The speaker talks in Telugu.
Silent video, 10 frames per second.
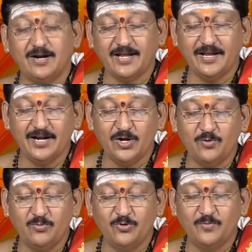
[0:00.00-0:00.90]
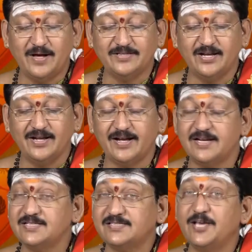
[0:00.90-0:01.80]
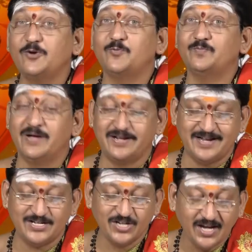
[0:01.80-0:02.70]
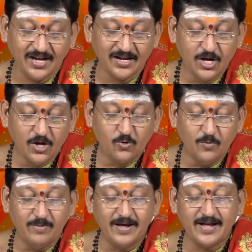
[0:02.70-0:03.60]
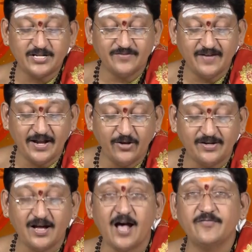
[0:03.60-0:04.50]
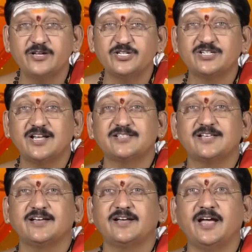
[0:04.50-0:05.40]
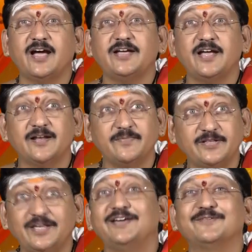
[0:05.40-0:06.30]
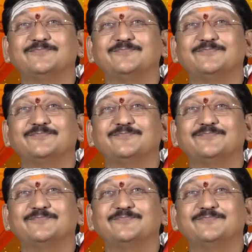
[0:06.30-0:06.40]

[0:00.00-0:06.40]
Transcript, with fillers: ఒకటి రెండు మూడు పాదాలు కలిస్తే కుంభరాశి కుంభరాశి వారి యొక్క అదృష్ట సంఖ్య ఎనిమిది